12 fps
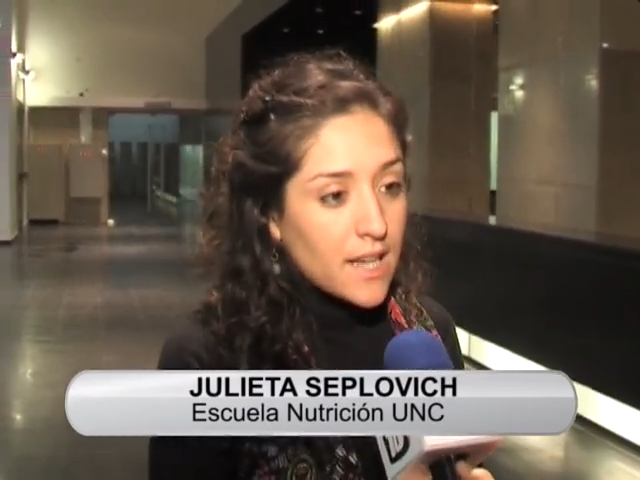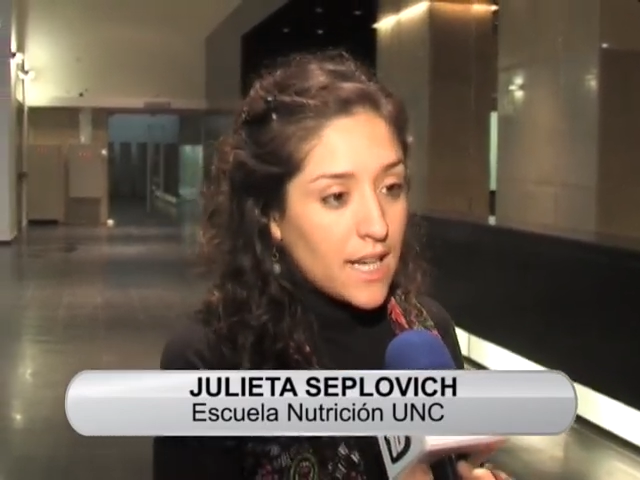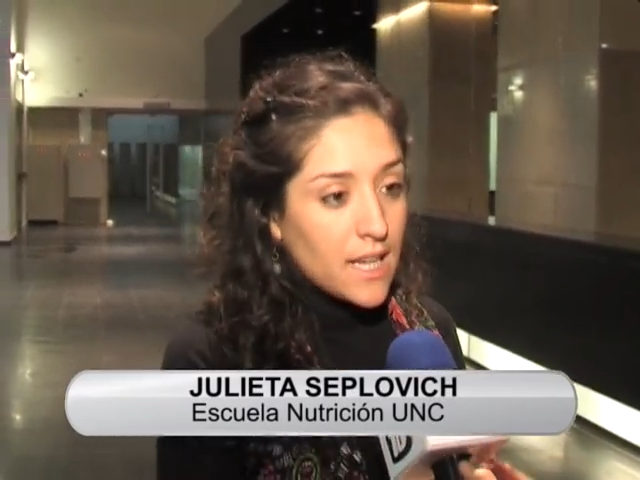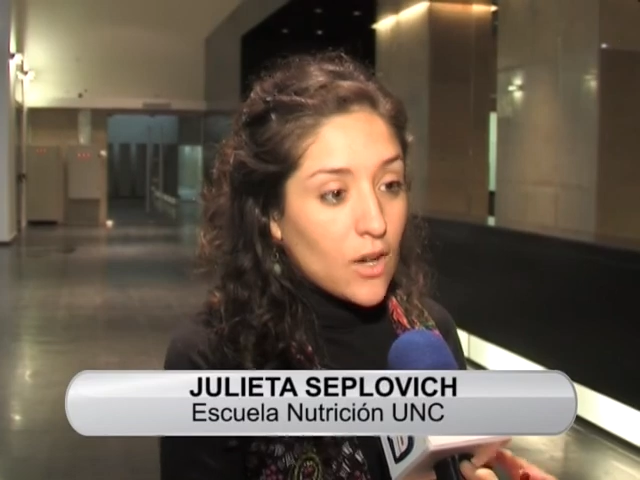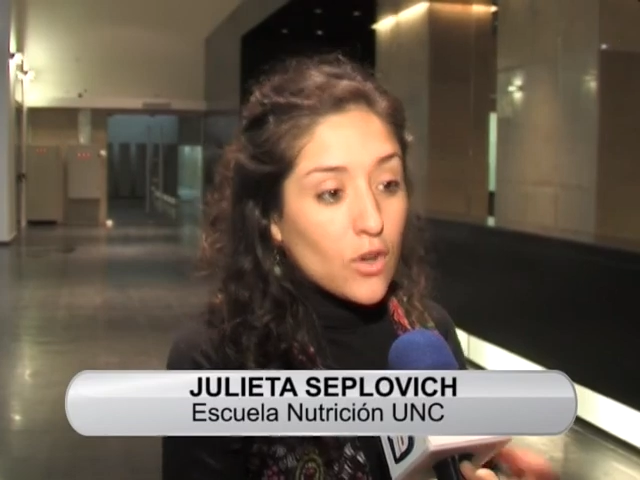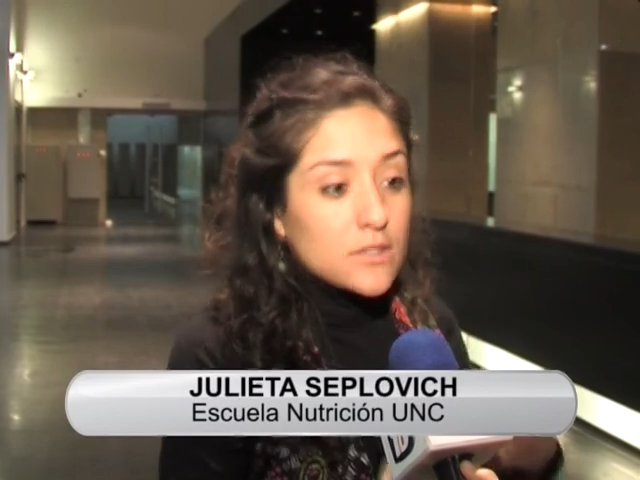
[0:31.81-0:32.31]

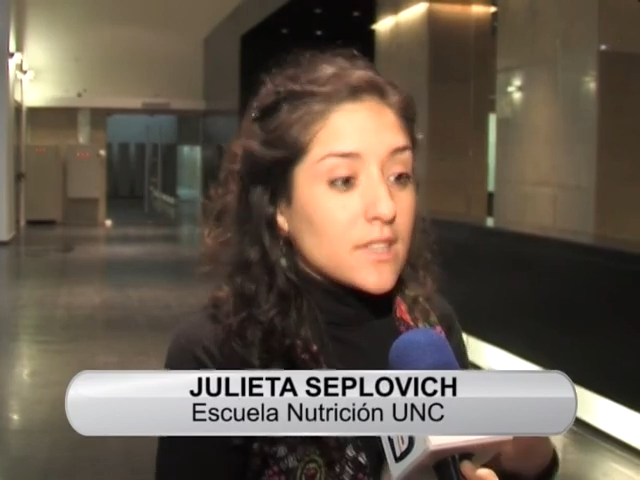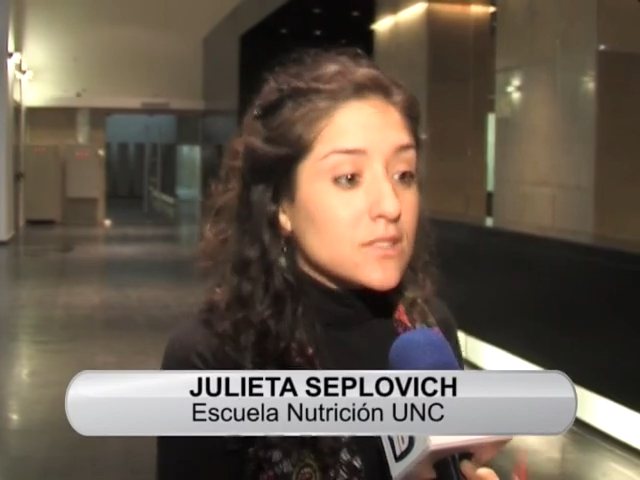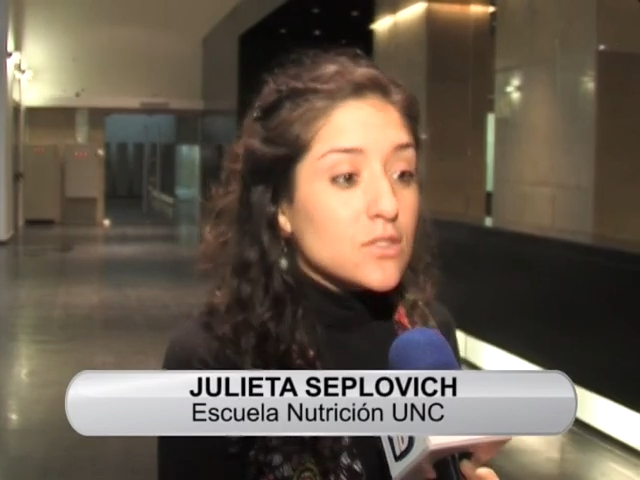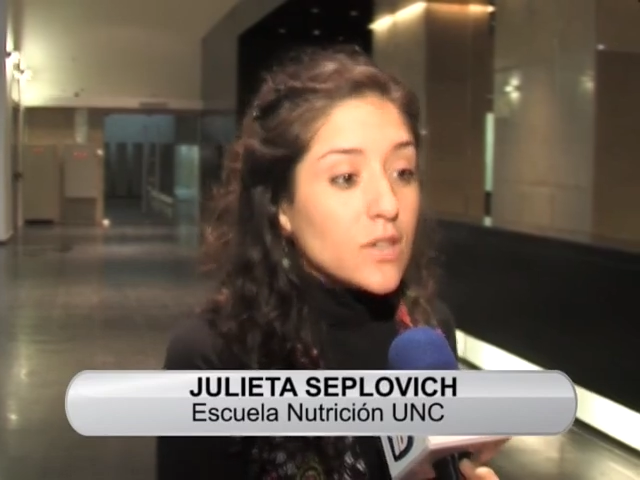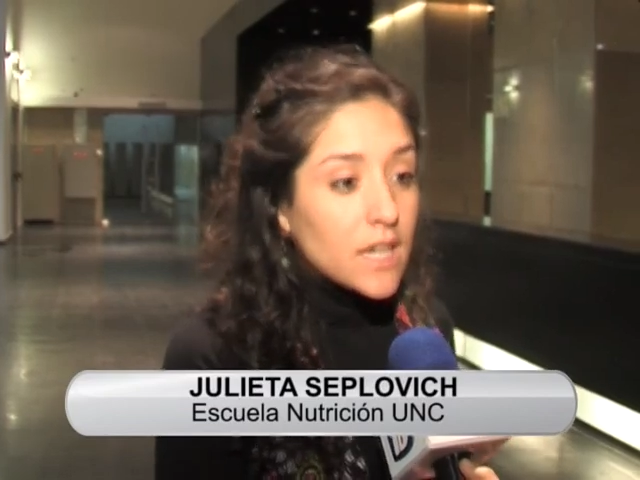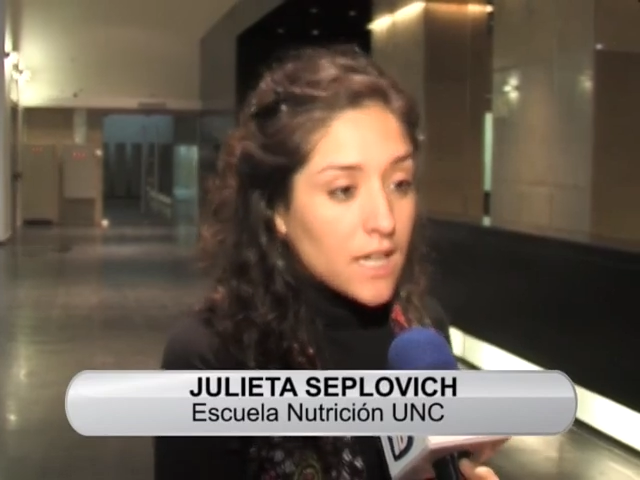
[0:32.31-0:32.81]
el
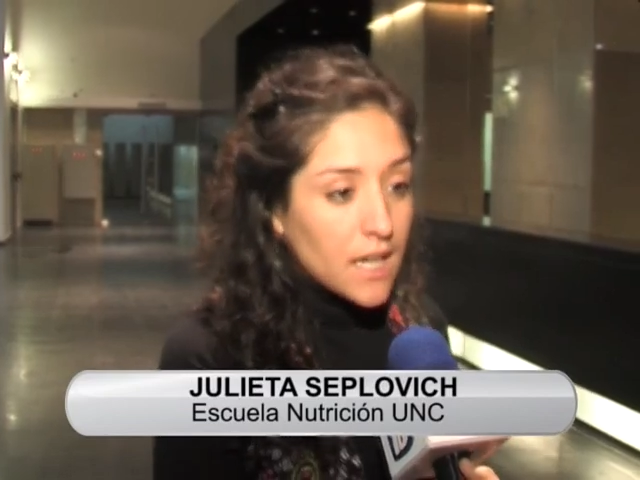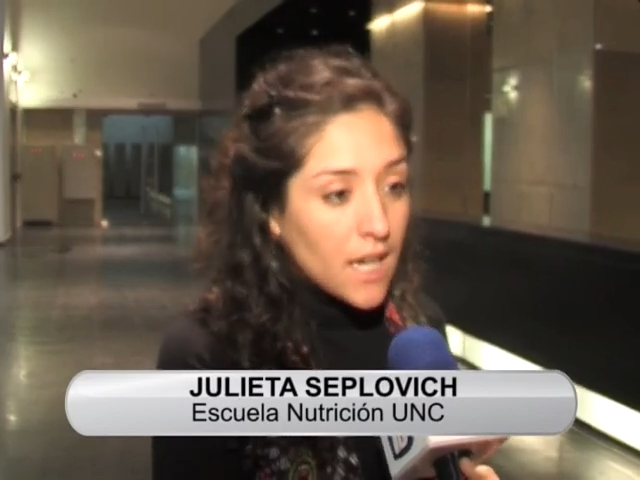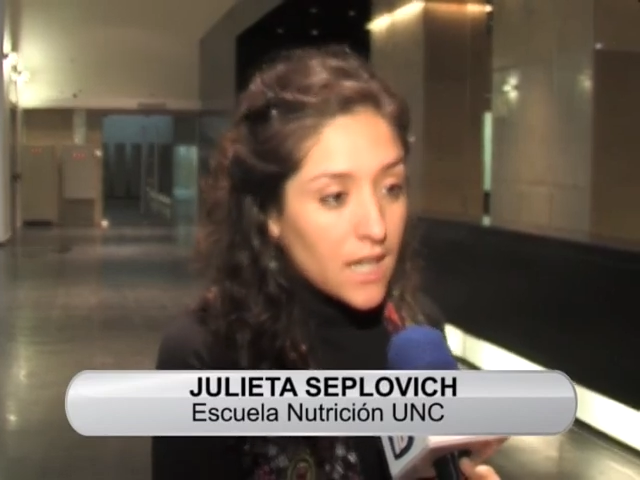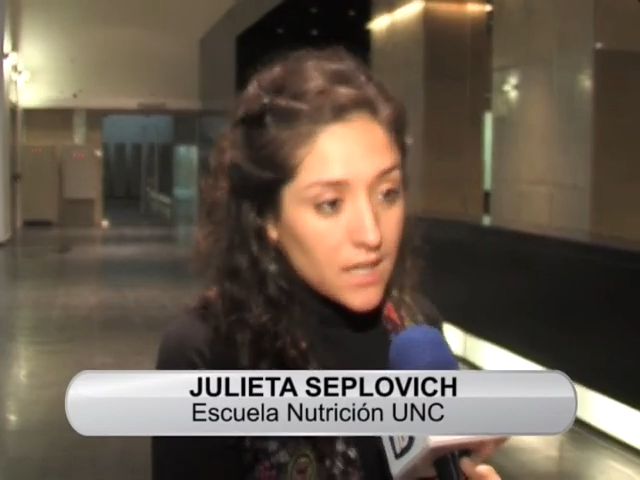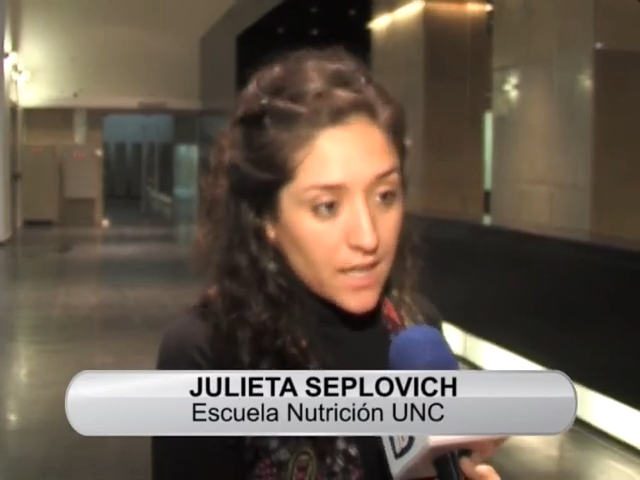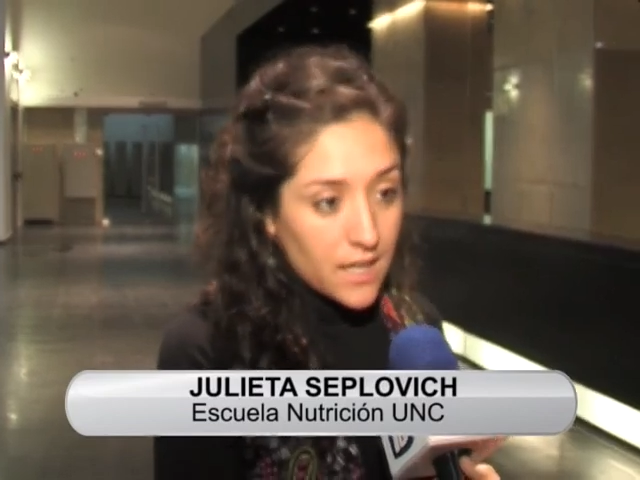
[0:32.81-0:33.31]
contexto
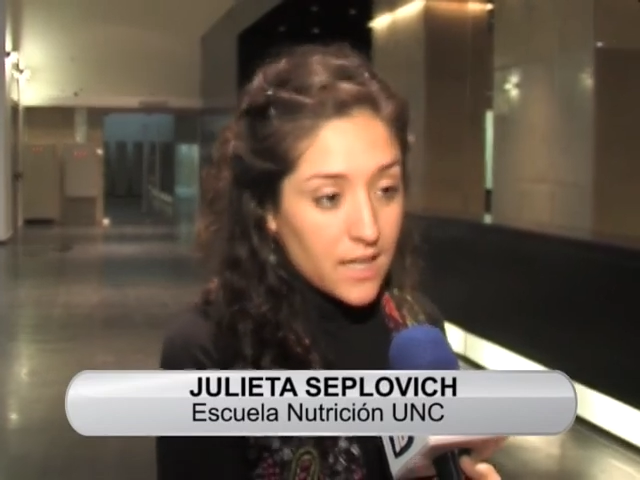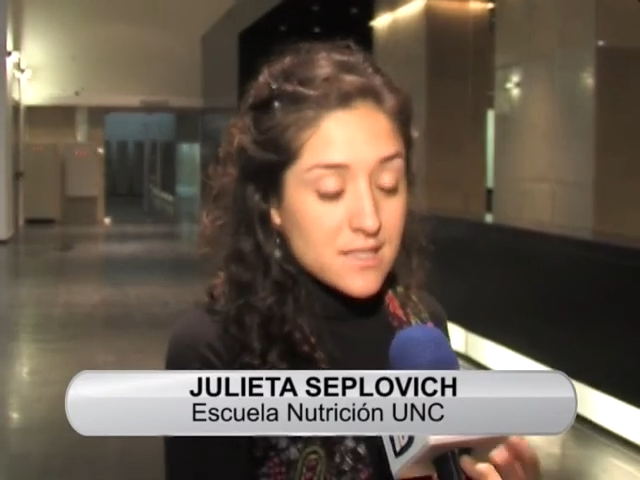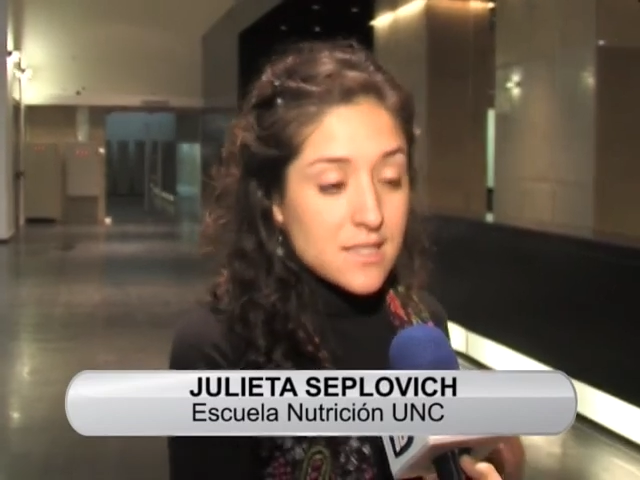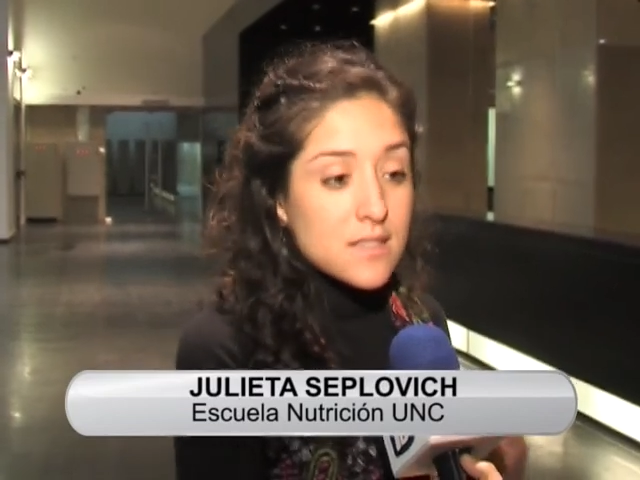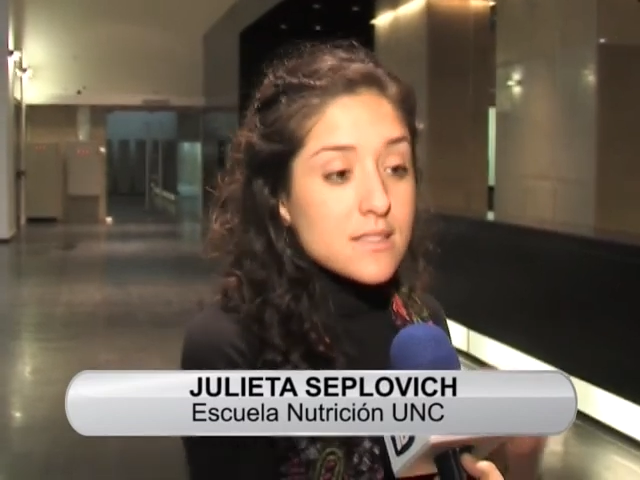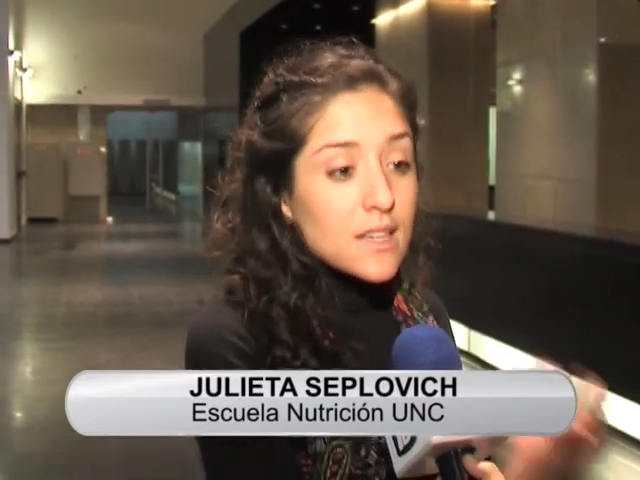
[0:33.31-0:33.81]
general en que
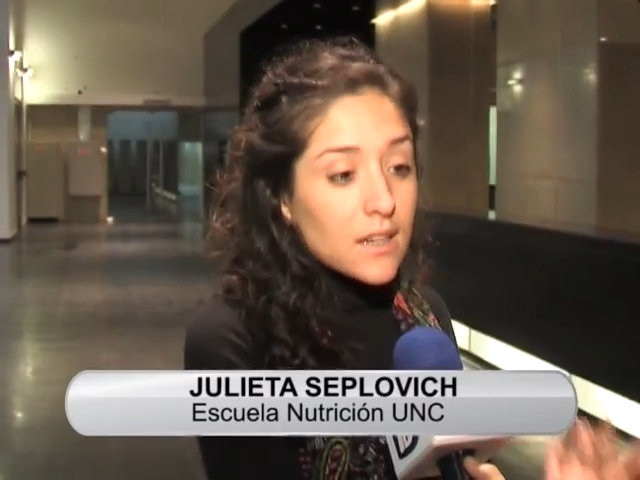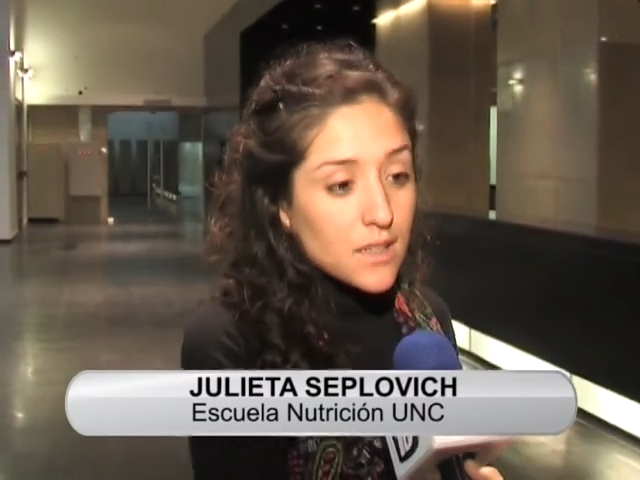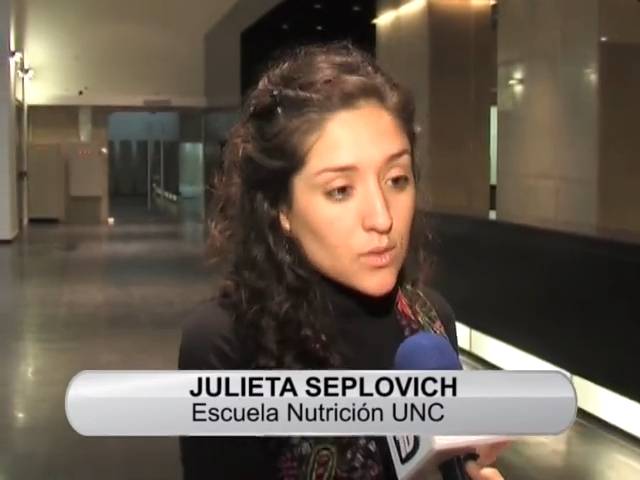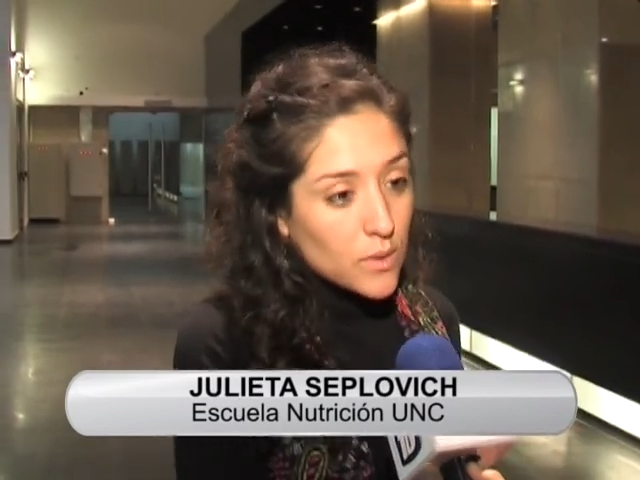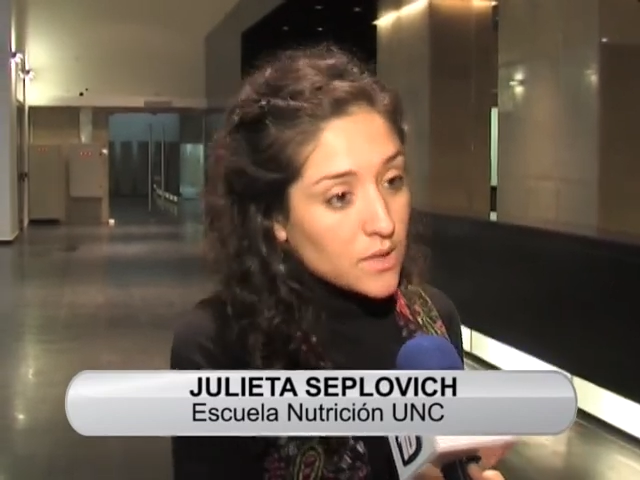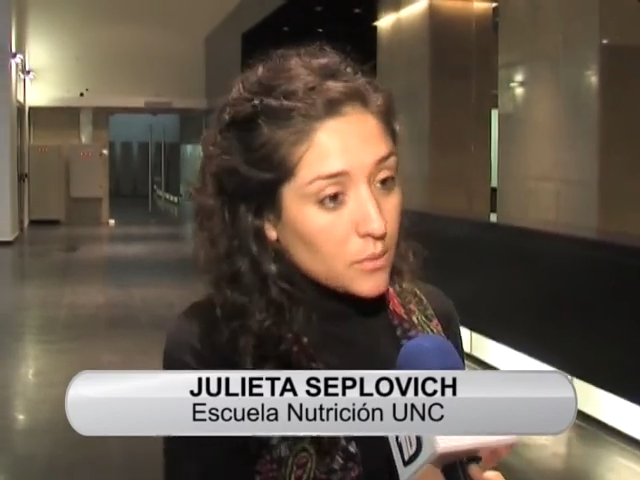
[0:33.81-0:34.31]
se
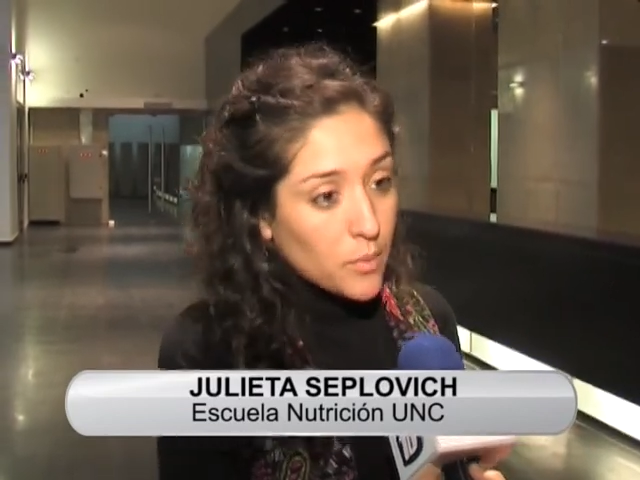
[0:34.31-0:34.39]
inserta nuestra